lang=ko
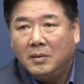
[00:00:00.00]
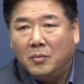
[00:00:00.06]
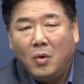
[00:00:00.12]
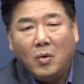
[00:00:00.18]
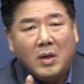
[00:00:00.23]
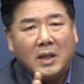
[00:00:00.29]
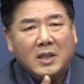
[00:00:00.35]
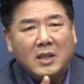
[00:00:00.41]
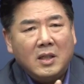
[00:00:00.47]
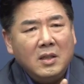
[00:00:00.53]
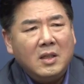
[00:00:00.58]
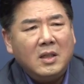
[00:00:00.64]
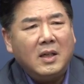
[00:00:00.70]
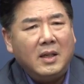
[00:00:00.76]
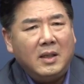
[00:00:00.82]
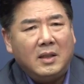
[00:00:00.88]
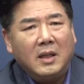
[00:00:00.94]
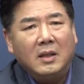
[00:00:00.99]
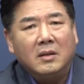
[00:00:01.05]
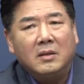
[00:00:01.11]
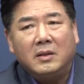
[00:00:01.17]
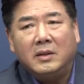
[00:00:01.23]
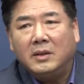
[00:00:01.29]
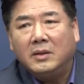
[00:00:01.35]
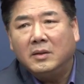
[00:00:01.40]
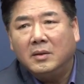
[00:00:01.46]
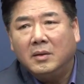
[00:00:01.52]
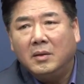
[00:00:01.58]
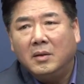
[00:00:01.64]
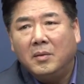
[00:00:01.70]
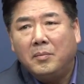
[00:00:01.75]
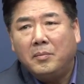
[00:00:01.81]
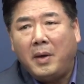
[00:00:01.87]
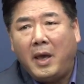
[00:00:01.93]
뭔가 진지가 있다는 거예요.
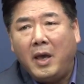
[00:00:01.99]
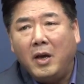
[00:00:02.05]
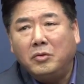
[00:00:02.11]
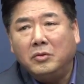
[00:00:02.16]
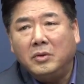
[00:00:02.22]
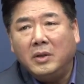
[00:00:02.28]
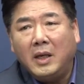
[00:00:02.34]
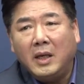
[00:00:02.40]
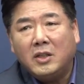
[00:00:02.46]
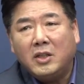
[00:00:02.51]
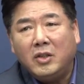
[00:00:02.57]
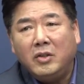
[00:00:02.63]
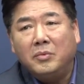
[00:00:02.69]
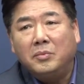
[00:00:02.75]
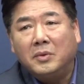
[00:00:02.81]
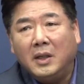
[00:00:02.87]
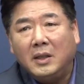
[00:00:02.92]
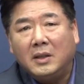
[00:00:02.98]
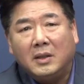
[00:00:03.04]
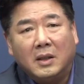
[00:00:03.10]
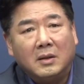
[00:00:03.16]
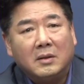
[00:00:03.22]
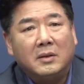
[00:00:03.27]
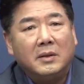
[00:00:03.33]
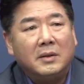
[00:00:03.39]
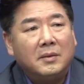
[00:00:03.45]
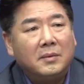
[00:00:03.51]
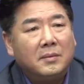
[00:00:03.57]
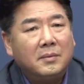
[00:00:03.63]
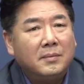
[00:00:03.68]
배후에 지휘부가 있다는 거예요.